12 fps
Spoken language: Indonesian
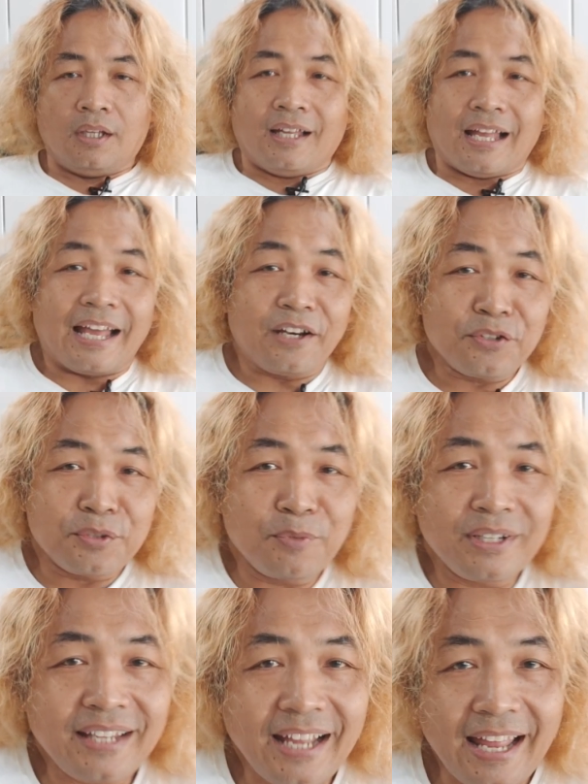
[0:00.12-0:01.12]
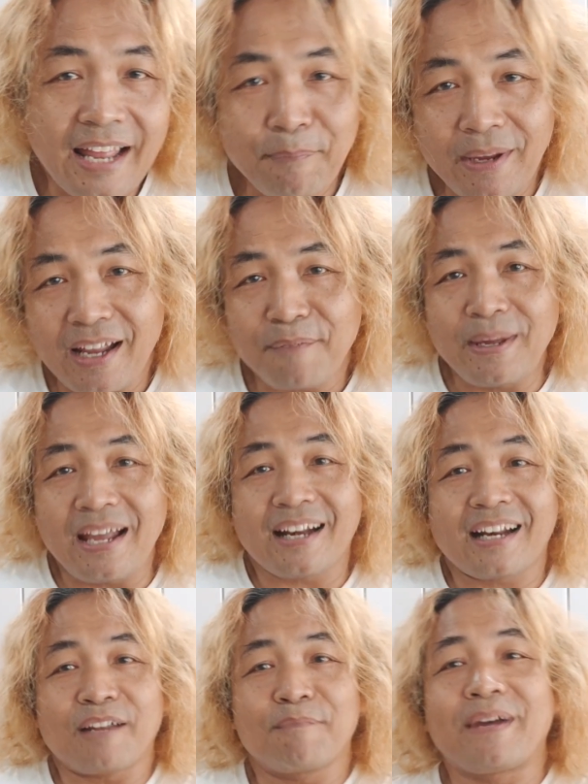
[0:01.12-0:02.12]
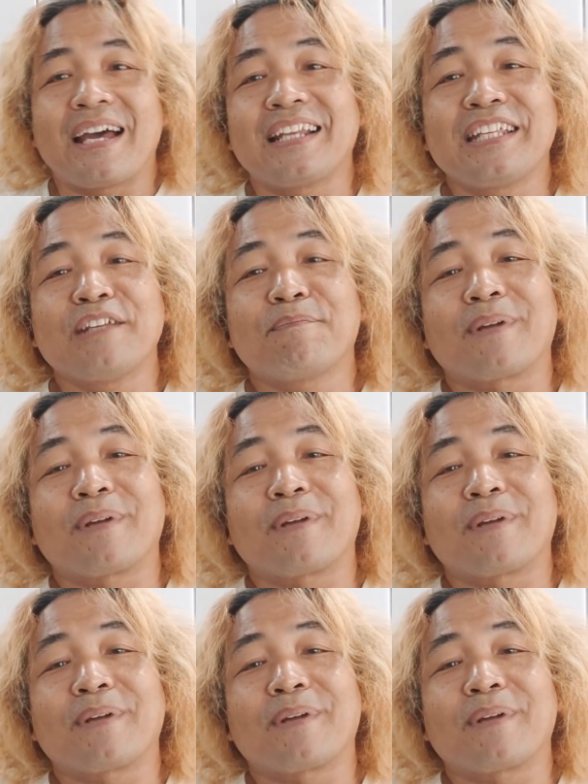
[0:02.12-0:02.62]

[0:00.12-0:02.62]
Halo semuanya, apa kabar? Kembali